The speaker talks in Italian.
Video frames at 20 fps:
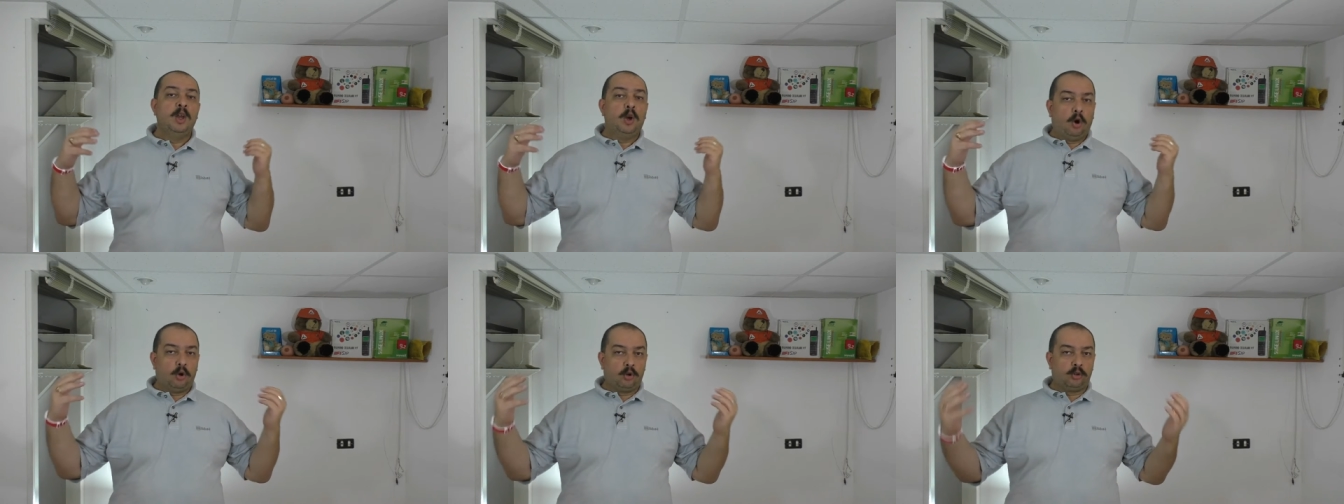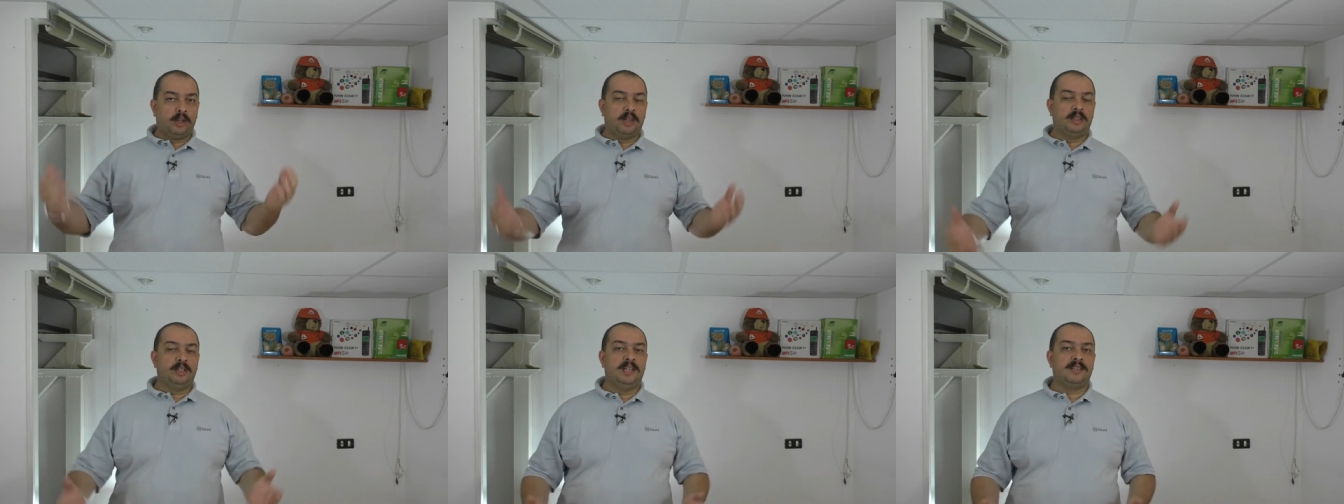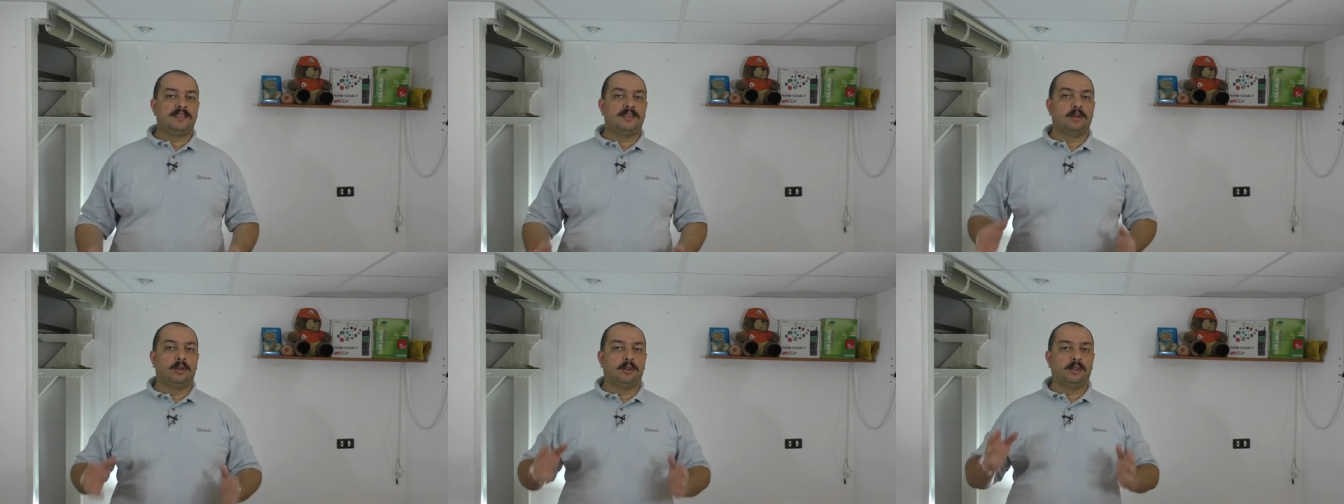
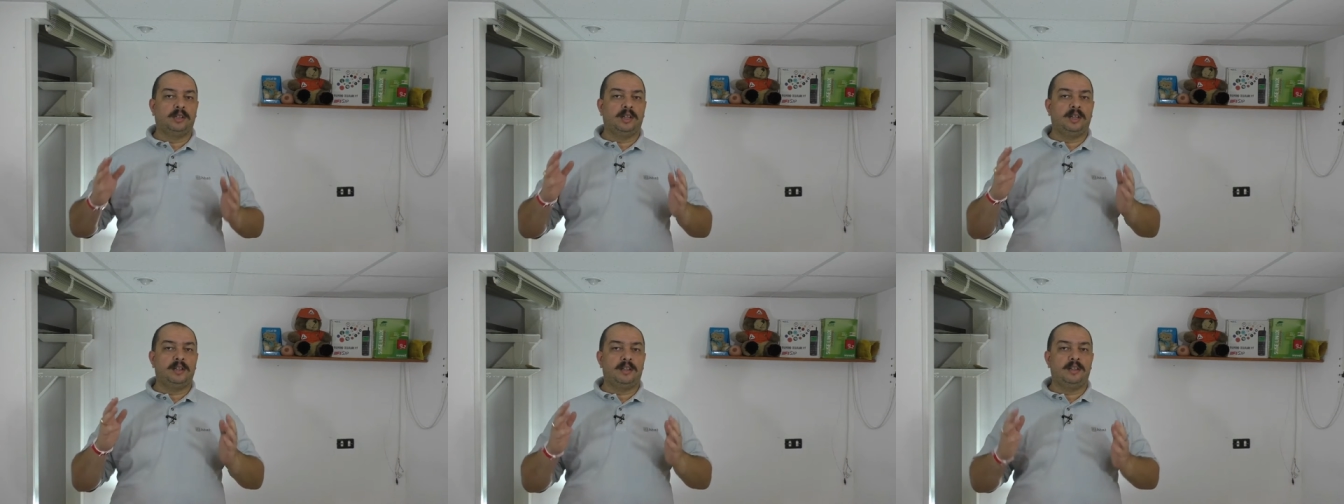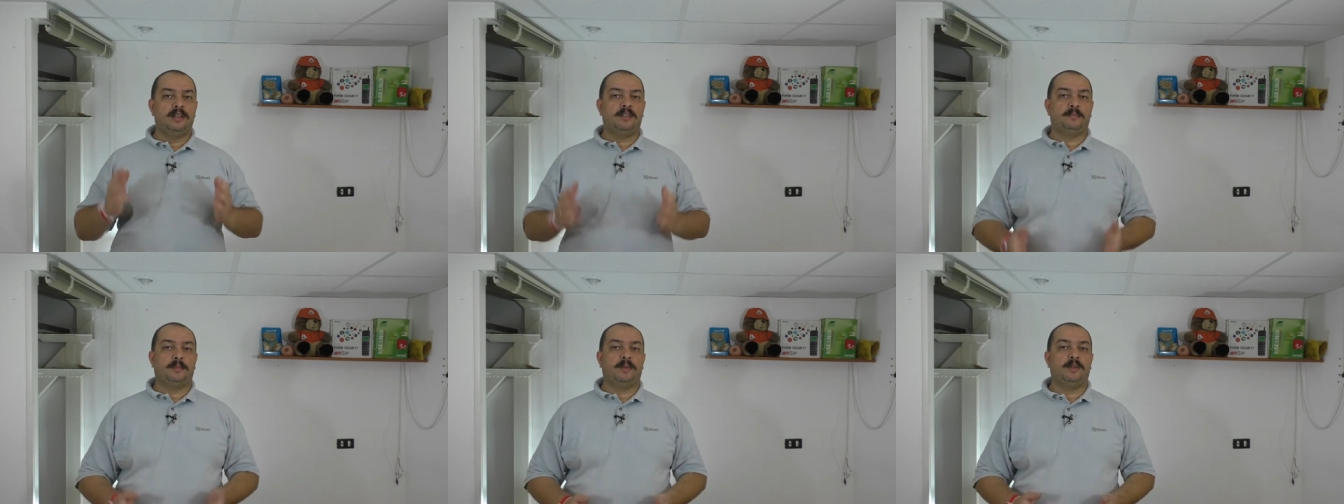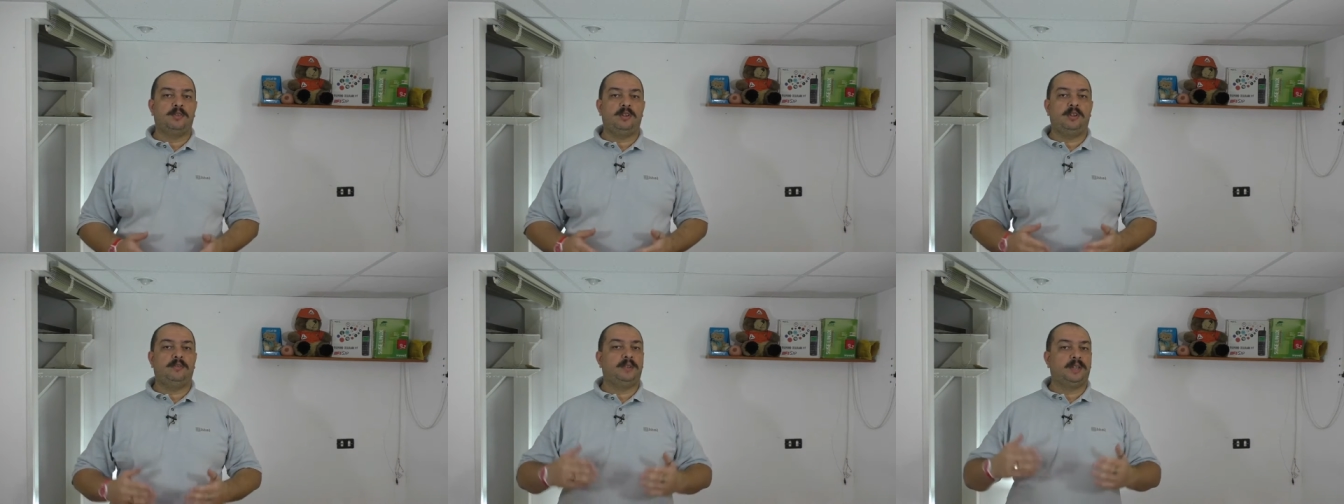organizzano delle
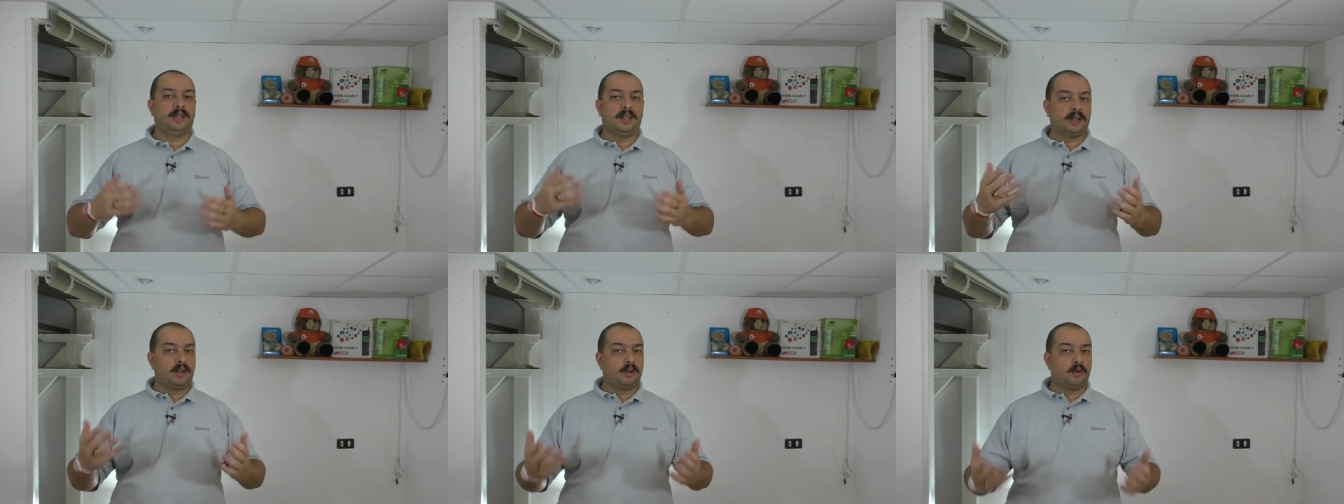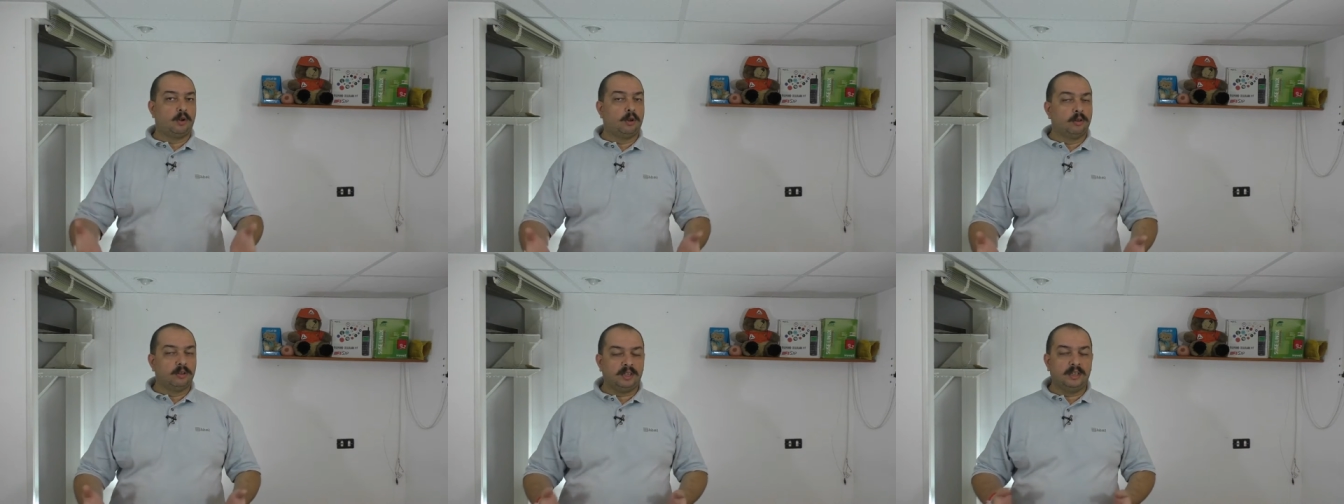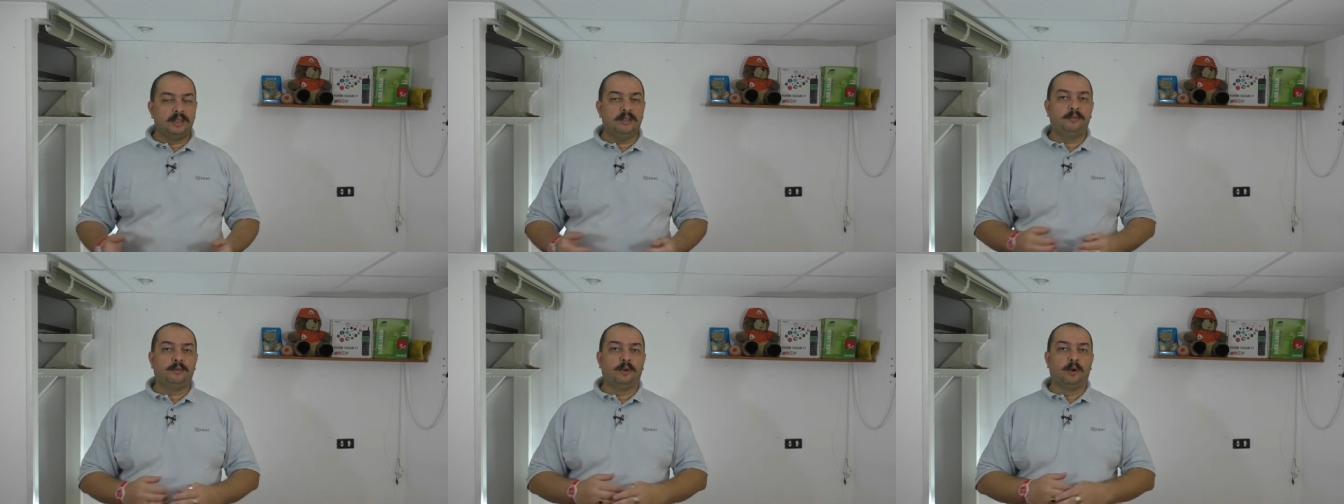specifiche raccolte
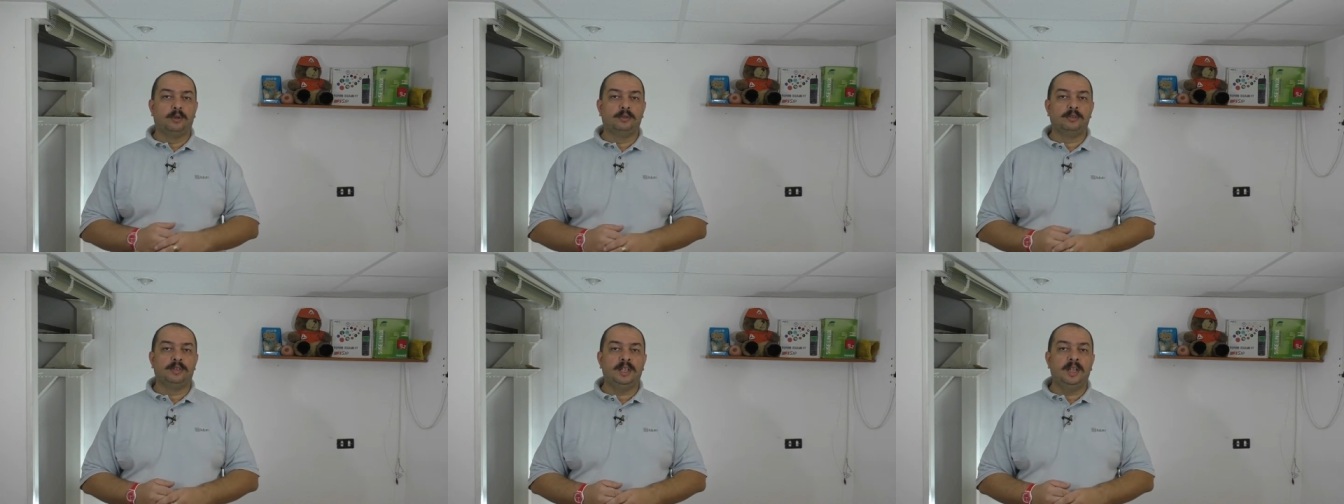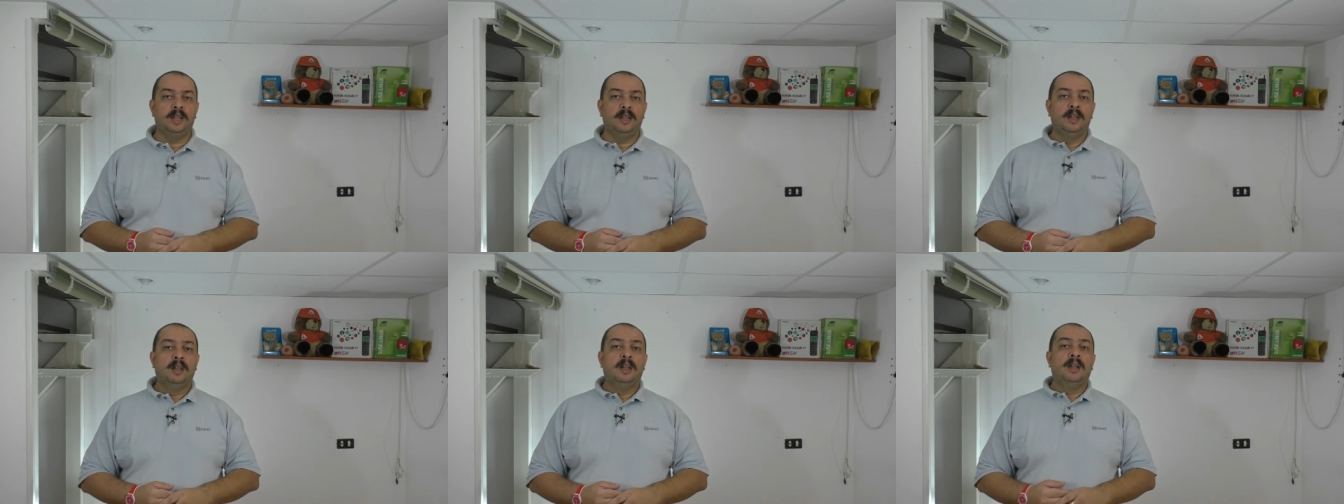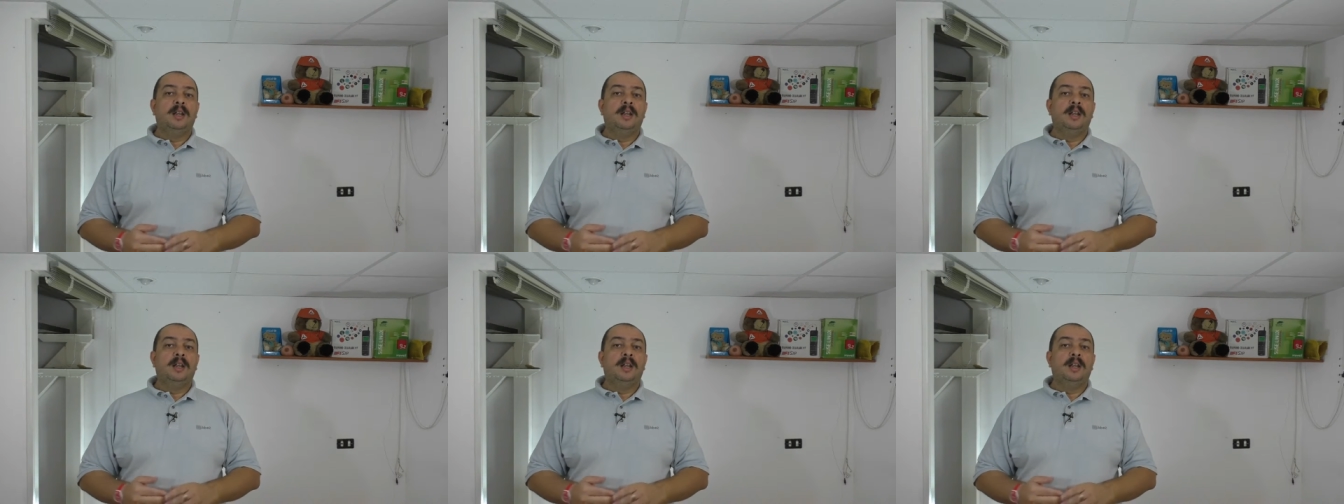di fondi